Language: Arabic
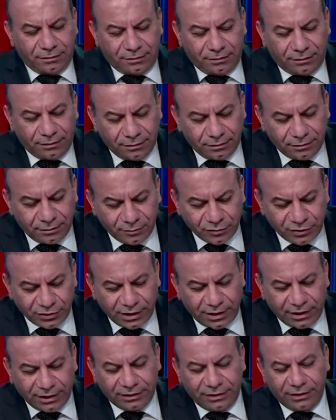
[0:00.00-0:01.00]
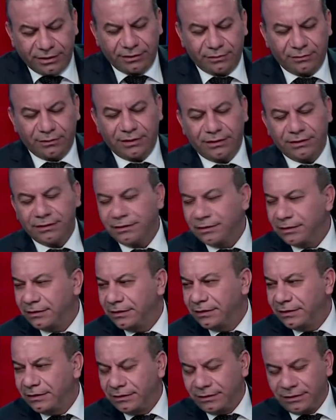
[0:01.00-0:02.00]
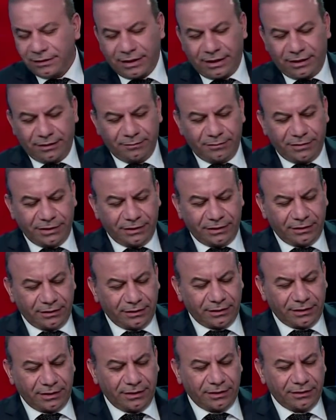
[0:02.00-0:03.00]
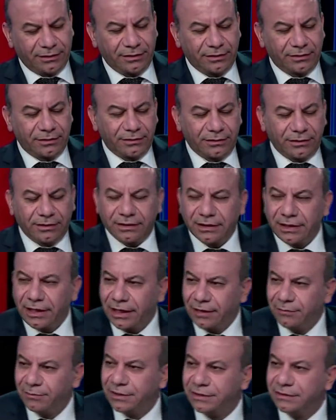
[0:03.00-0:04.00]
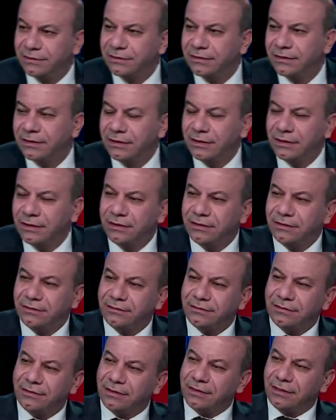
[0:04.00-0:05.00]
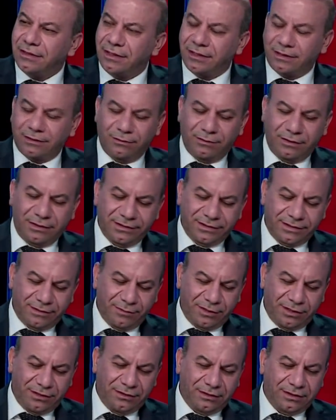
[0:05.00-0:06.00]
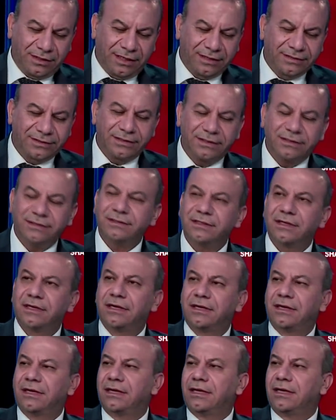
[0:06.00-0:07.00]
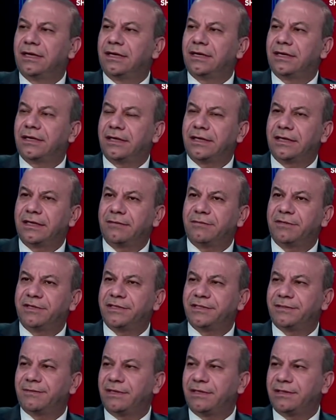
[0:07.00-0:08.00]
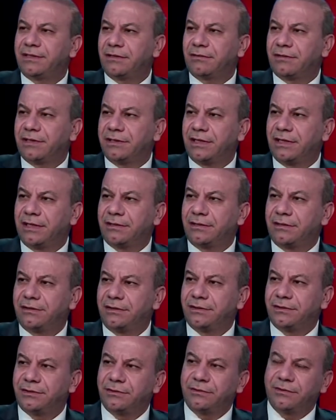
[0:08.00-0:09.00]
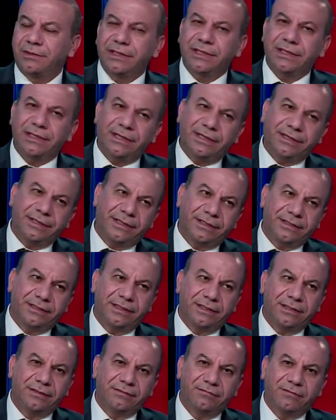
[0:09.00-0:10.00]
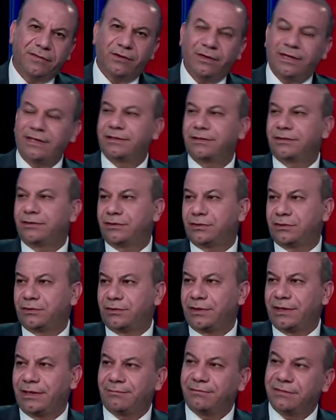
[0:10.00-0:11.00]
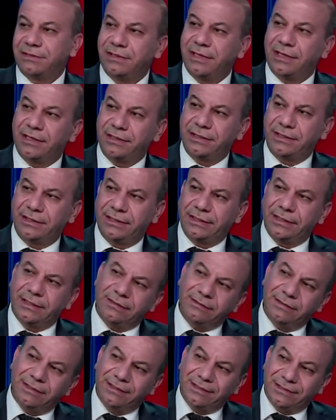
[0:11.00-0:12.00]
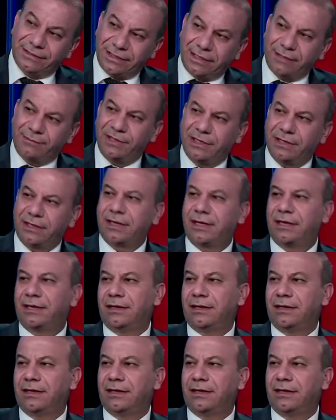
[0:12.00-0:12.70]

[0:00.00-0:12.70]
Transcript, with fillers: للمشاهدين ونرحب باخينا الدكتور احمد اخوه زميل عزيز. آه، بالنسبه للتوقيتات الدستوريه احنا عندنا المواعيد الدستوريه ابتداء هي صار بها خلل